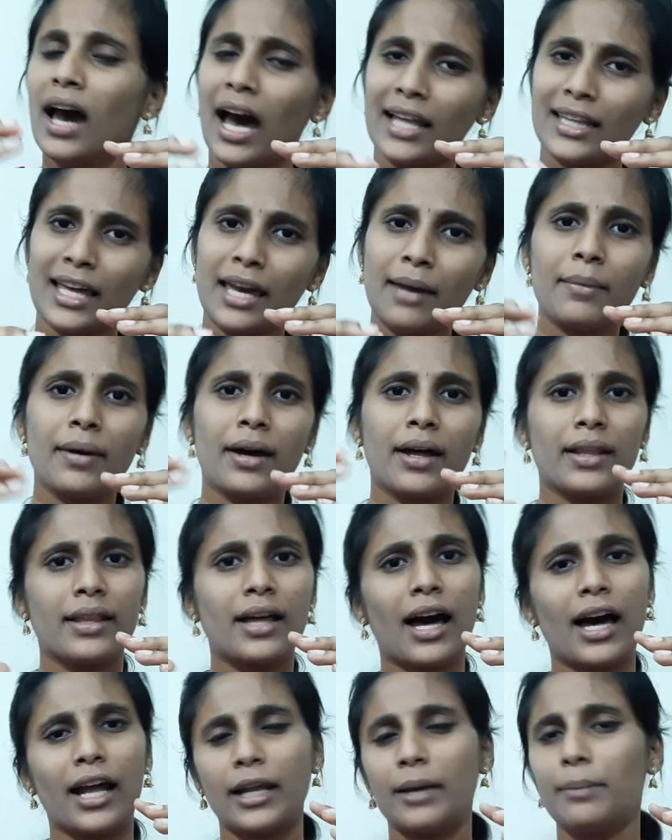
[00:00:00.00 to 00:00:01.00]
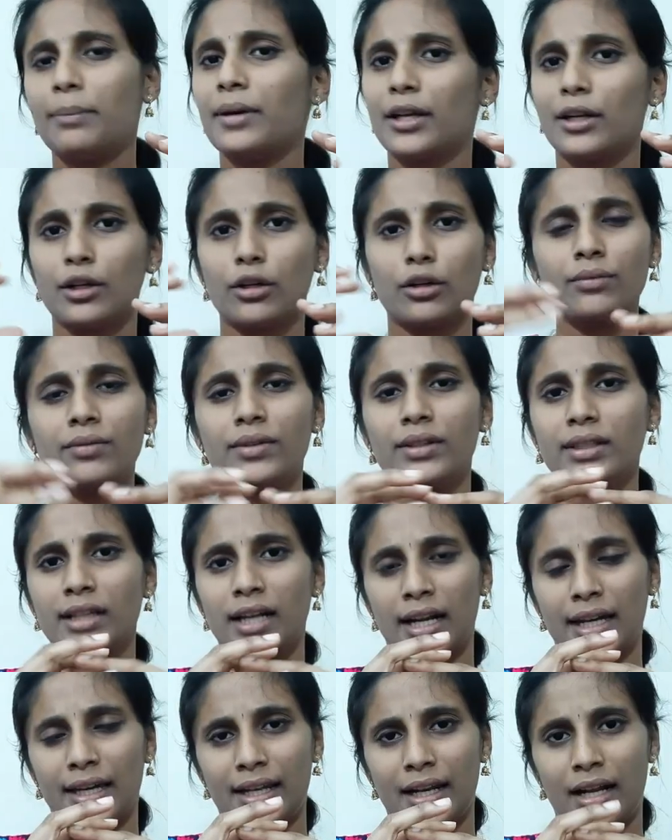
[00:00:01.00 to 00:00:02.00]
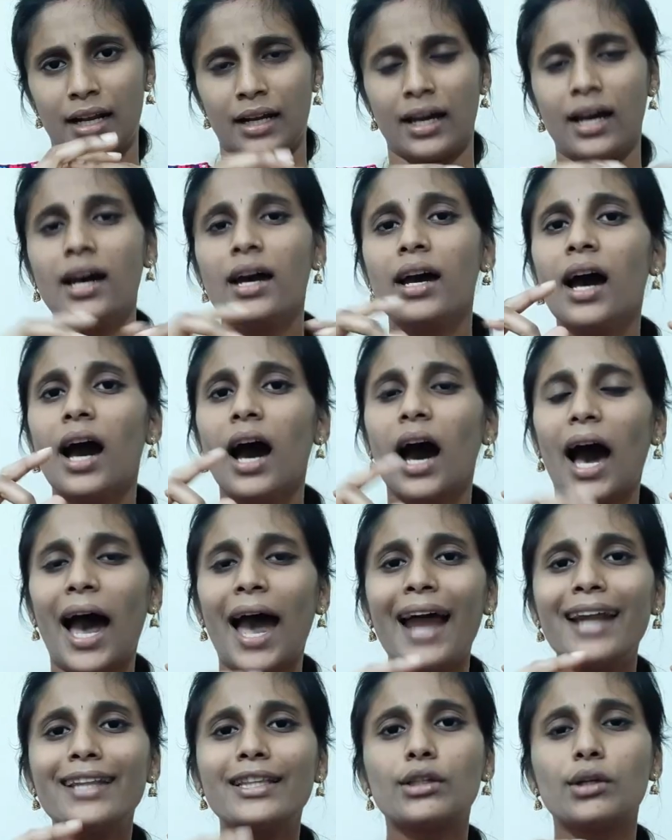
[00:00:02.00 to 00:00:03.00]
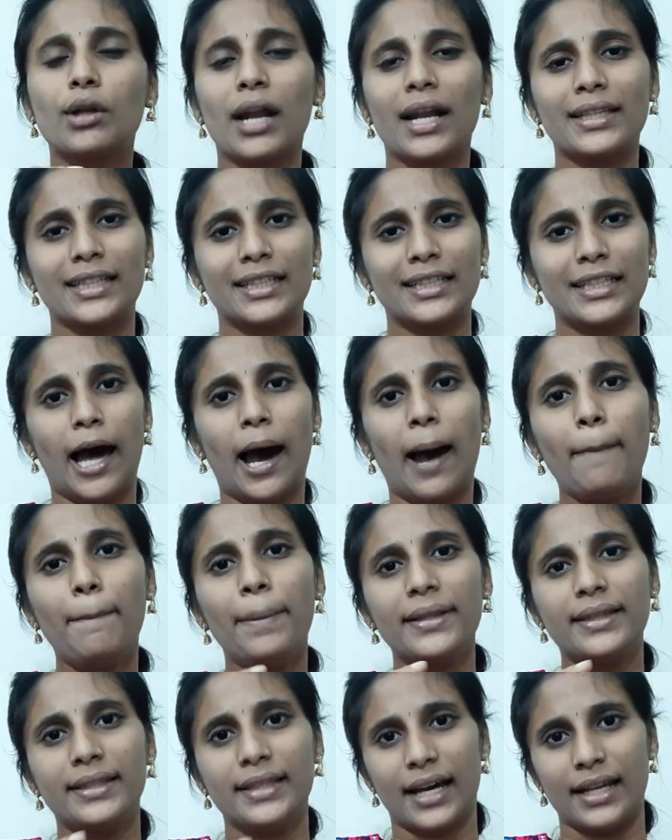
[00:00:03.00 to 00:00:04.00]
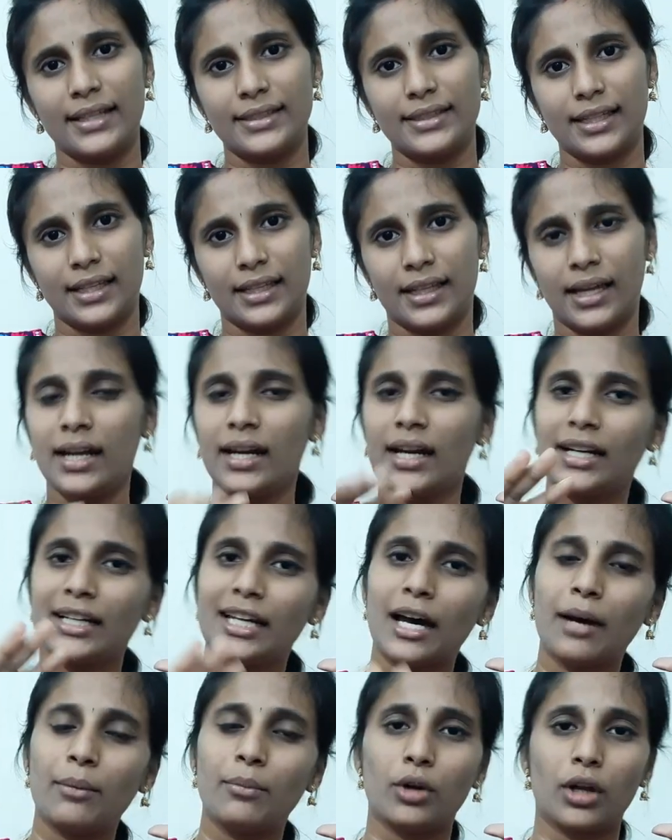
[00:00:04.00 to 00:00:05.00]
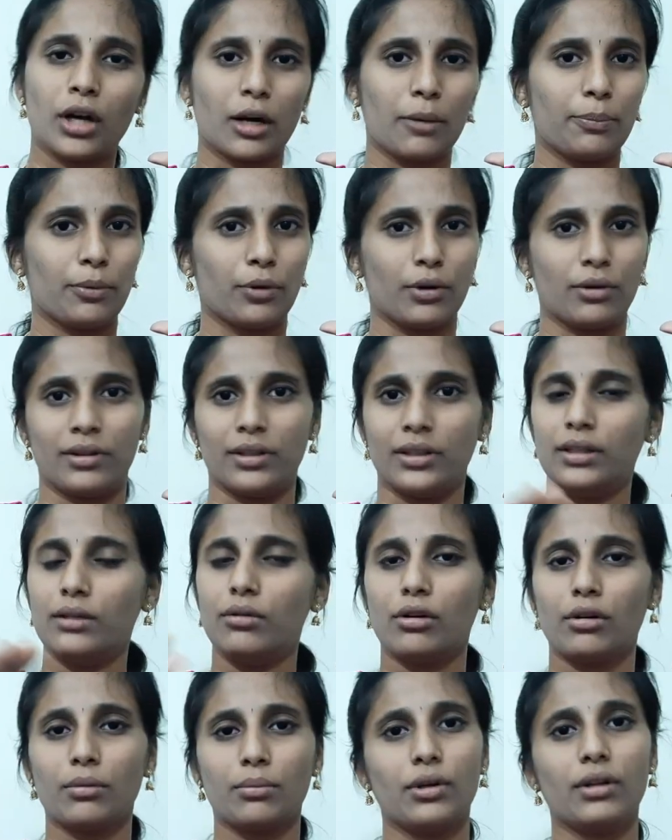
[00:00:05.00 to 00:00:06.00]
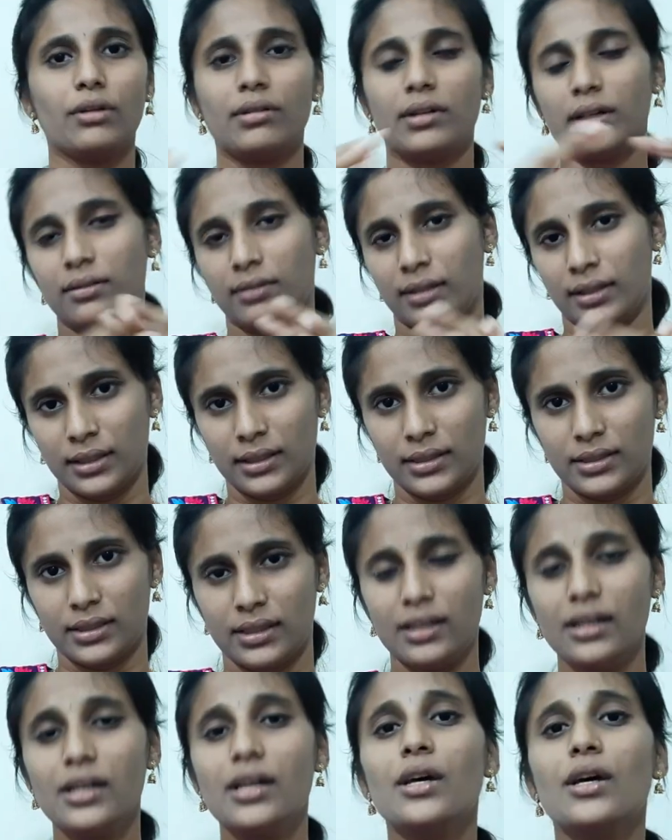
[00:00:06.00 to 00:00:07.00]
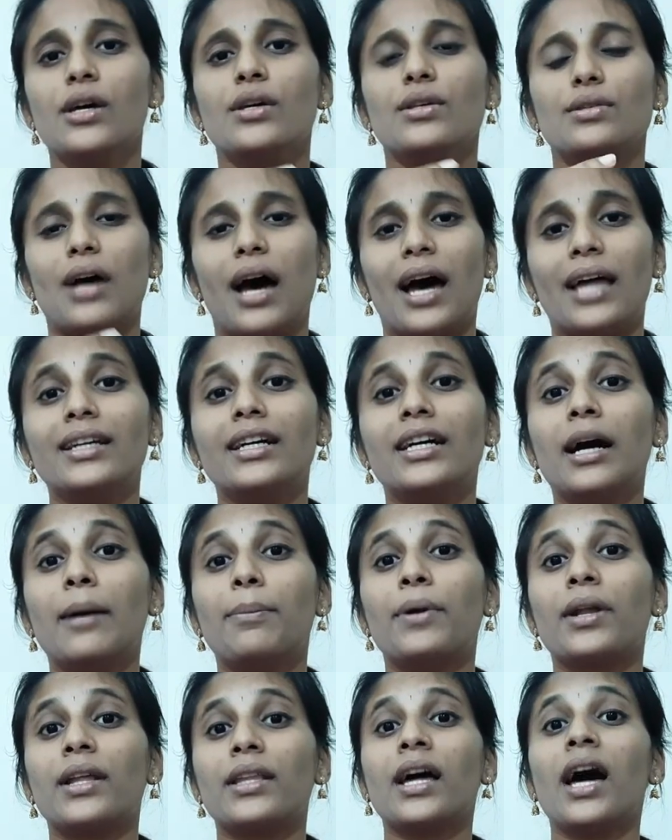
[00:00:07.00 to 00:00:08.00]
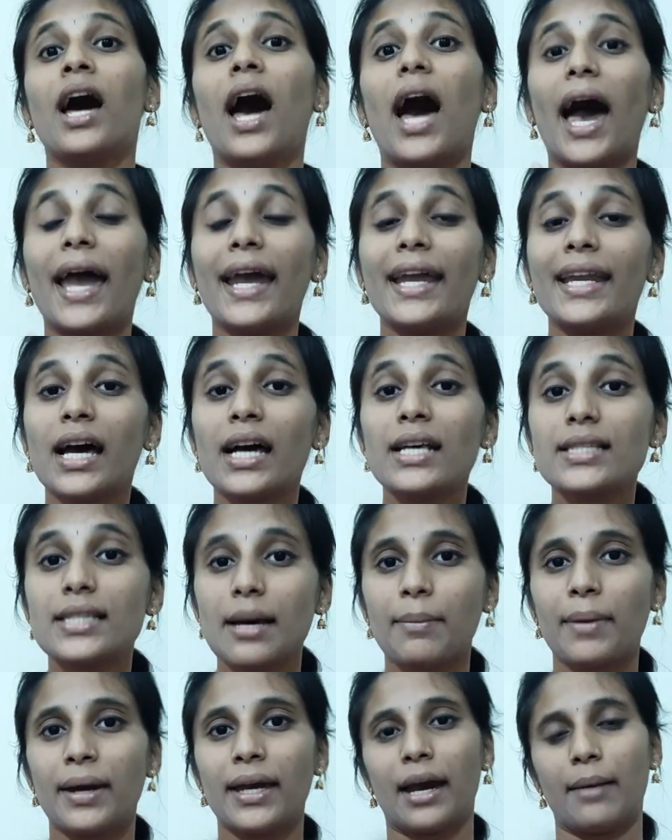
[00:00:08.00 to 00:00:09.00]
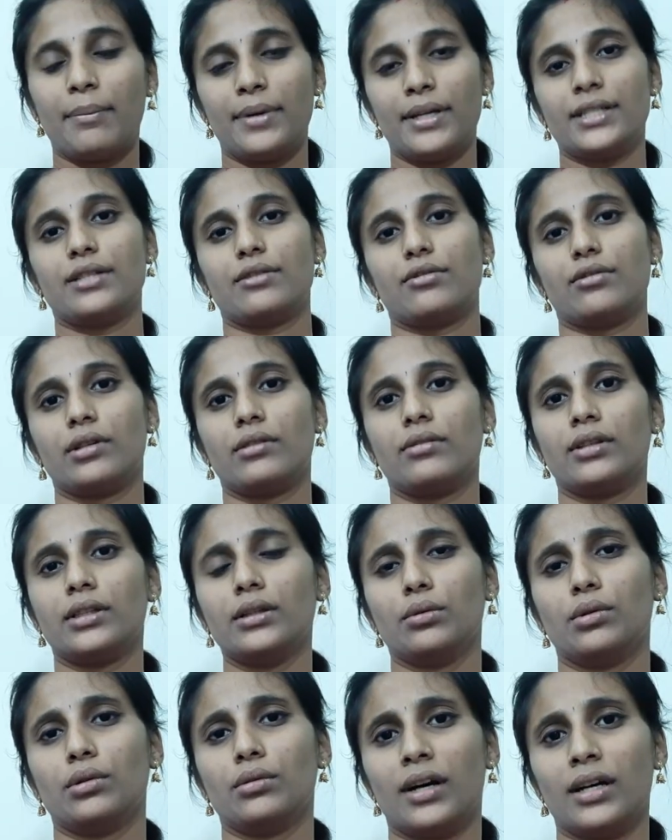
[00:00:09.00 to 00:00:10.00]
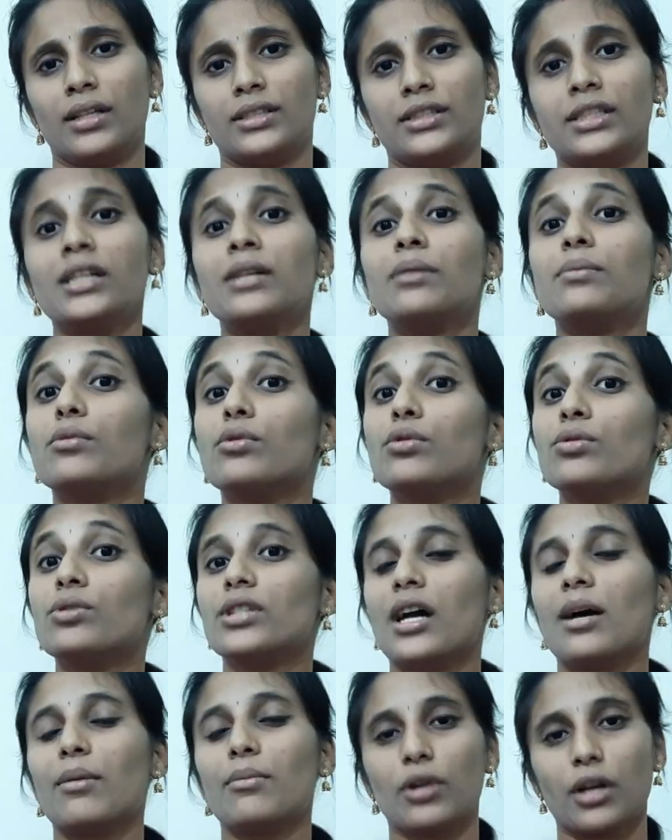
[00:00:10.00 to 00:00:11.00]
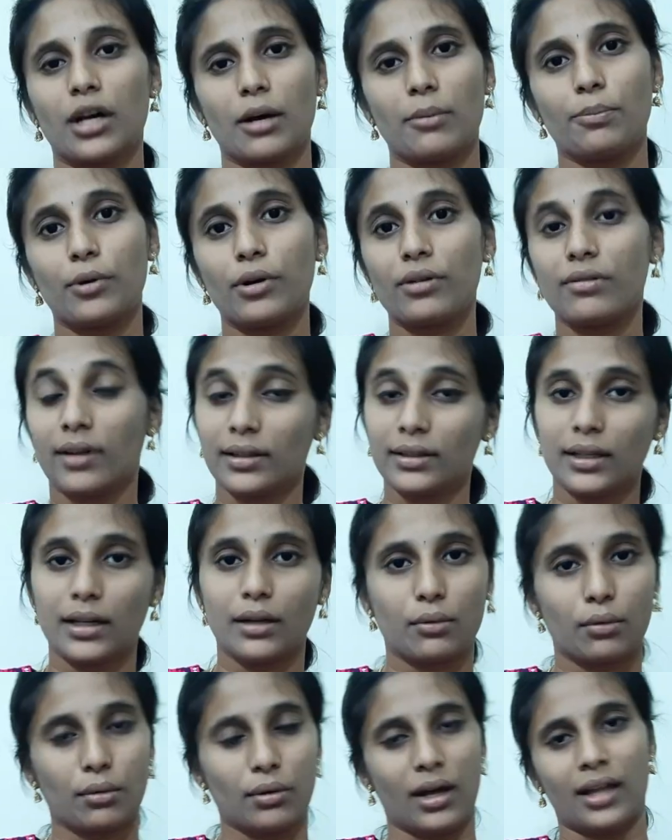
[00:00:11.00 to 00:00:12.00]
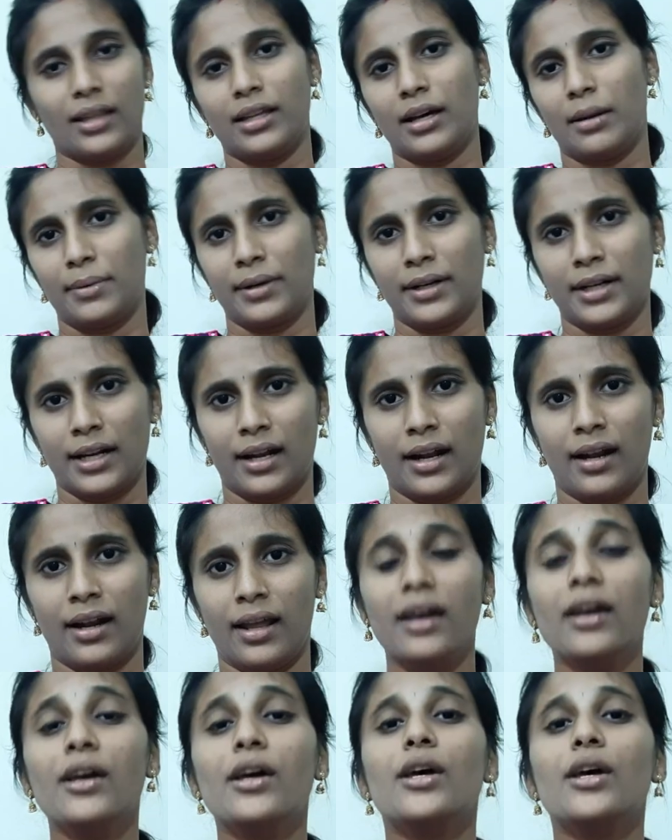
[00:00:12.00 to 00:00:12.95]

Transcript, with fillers: அதே மாதிரி தான் அரேபியர்களும் வந்து நினைக்கிறாங்க ஆயிரத்தி தொள்ளாயிரத்தி நாற்பத்தி அஞ்சில் தான் ரெண்டாம் உலகப்போர் போர் வந்து ஒரு முடிவுக்கு வந்துச்சு ஸோ அதுக்கப்புறம் தான் ஐநா சபை அப்படின்ற ஒன்று வந்து உருவாச்சு மூன்றாம் உலகப்போர் வந்துடக்கூடாது அப்படின்றனால